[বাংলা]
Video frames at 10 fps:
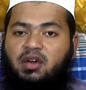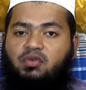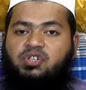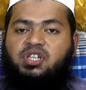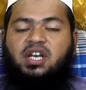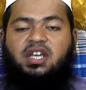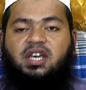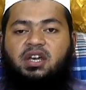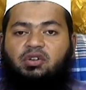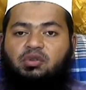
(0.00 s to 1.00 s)
একুশ
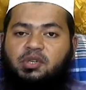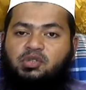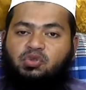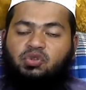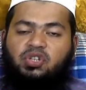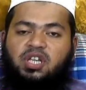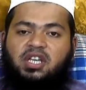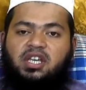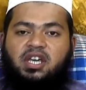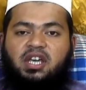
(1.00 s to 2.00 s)
তারিখে অথবা চোদ্দ
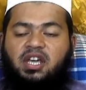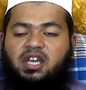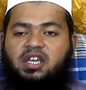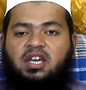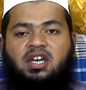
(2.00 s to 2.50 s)
তারিখে এই